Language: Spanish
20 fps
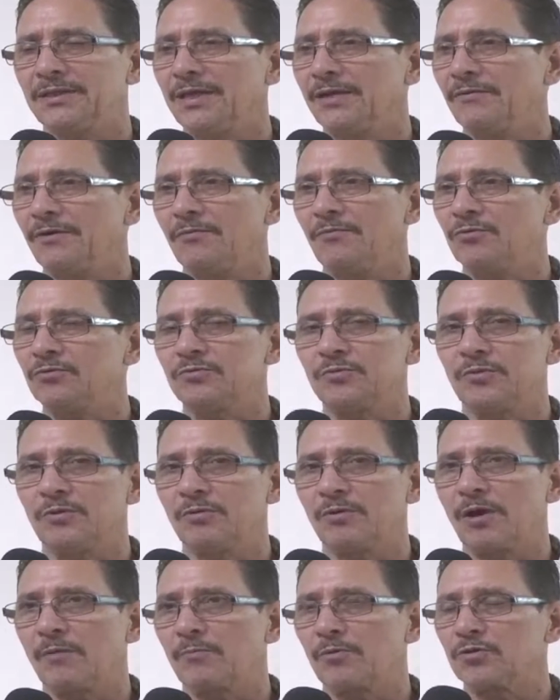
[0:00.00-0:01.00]
llevamos
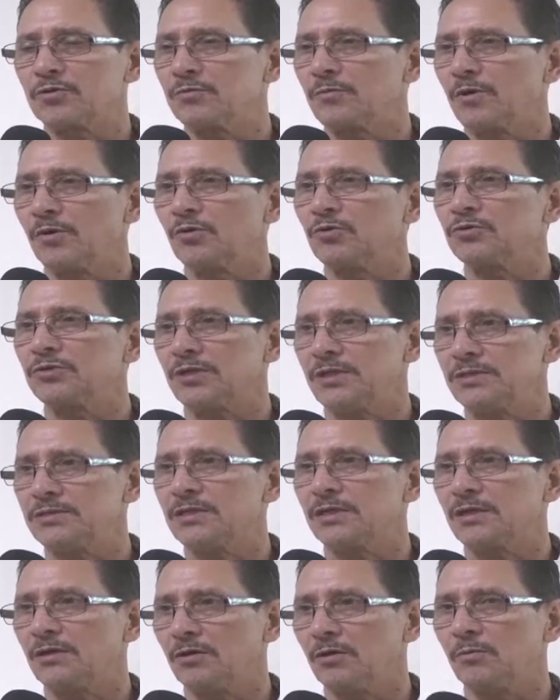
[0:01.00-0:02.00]
un aproximado unos
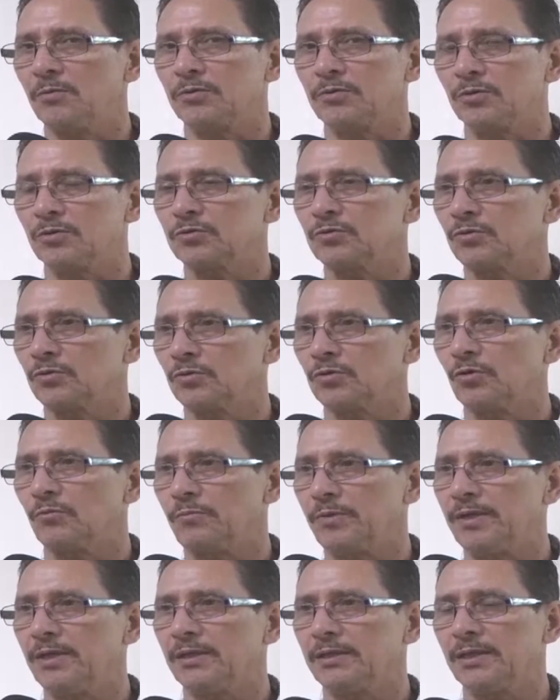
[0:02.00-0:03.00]
15 kilómetros con dos
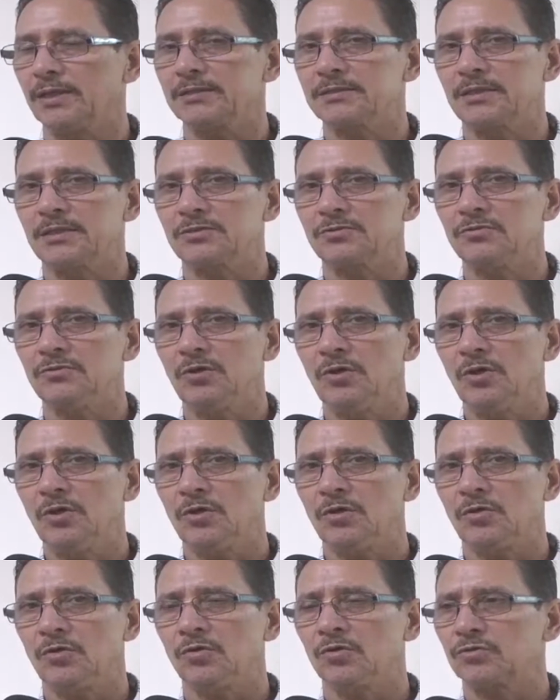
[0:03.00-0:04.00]
vías de acceso
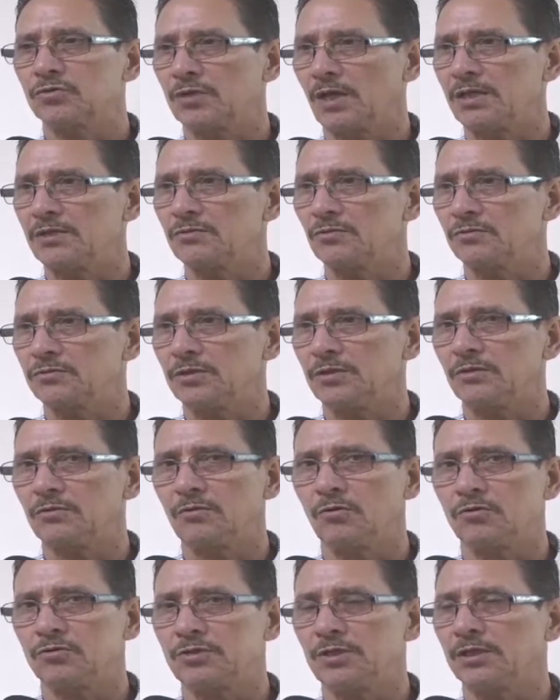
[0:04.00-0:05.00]
y unos 6 o
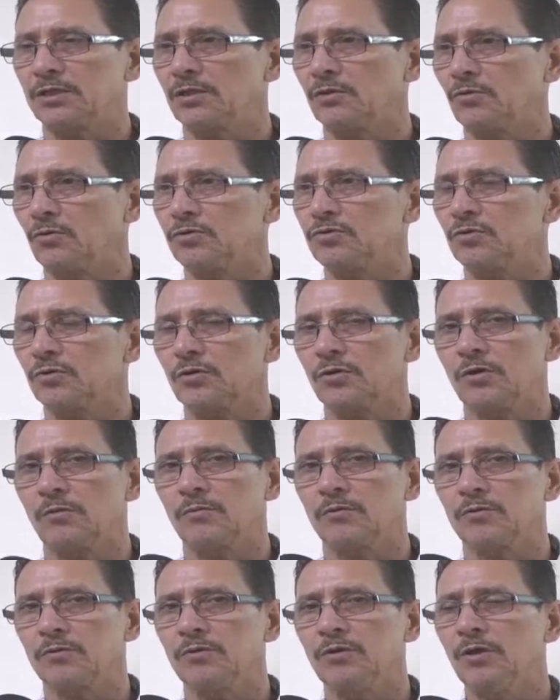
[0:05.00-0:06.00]
5 o 7 u 8
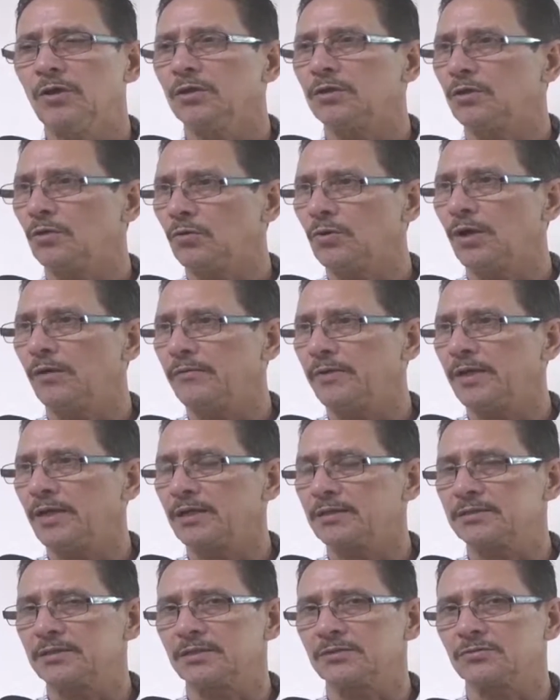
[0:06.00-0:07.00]
kilómetros de una vía de
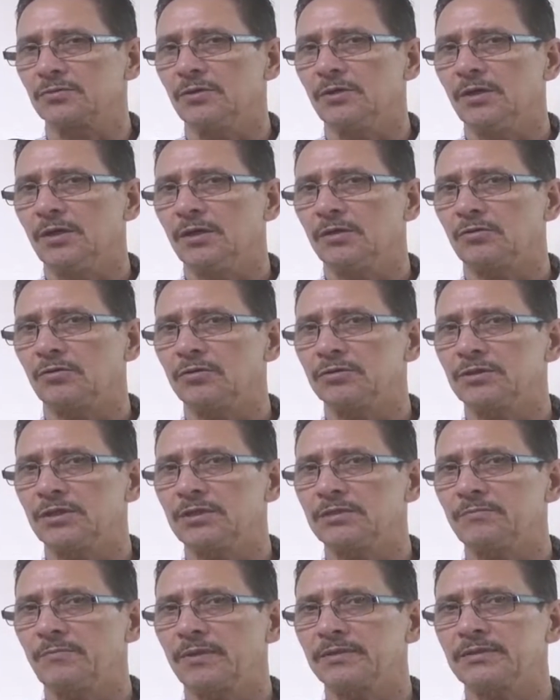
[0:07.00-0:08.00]
acceso.
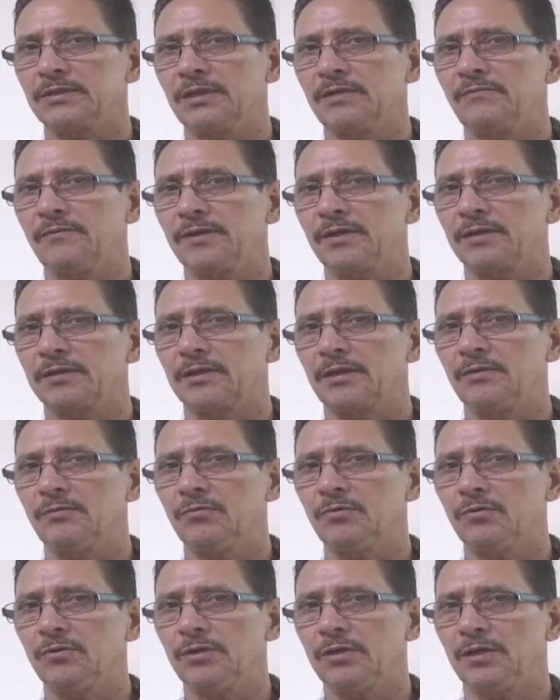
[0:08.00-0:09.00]
Entonces va
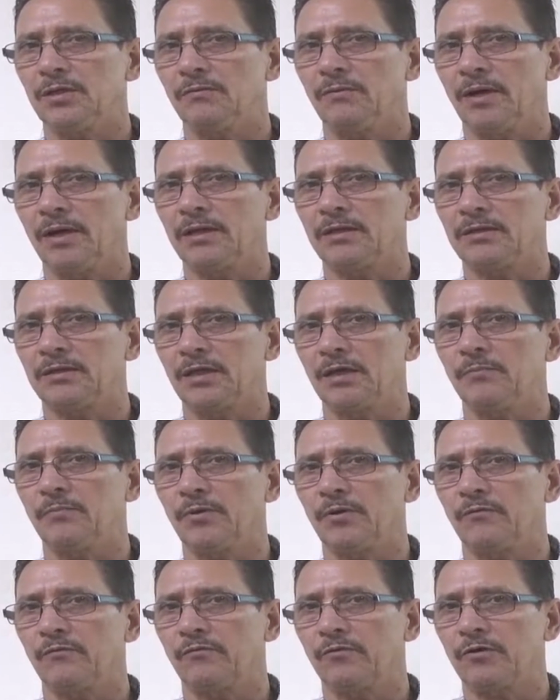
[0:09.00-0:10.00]
significativo y va en
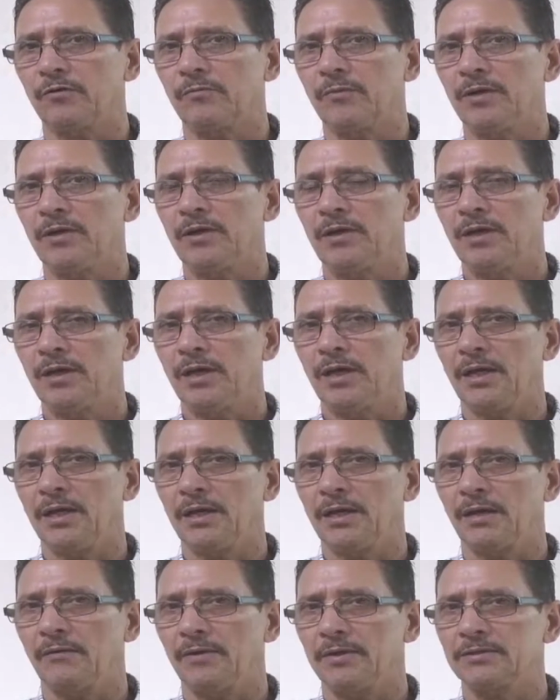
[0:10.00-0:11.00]
tiempo y forma en
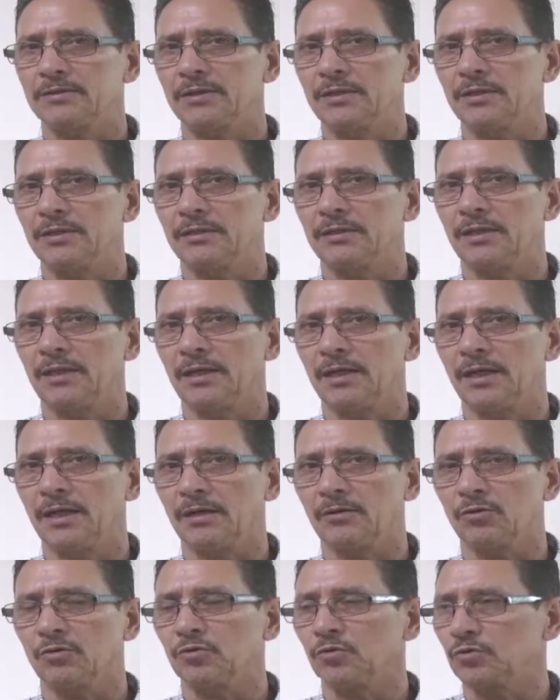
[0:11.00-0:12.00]
el avance de
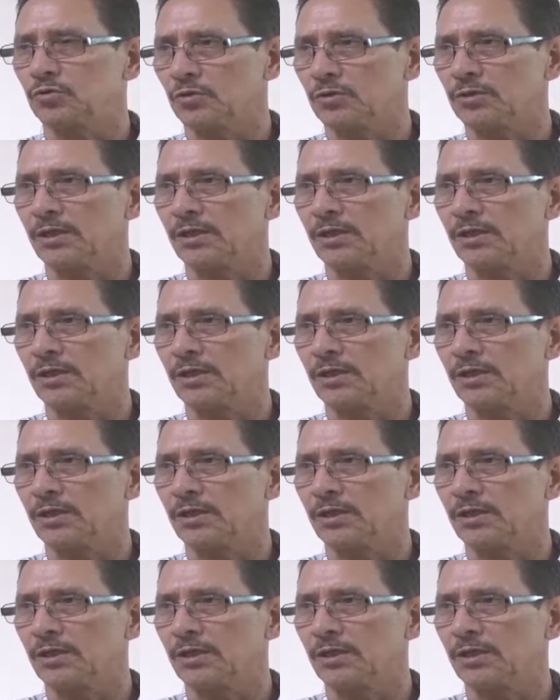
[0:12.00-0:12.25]
la construcción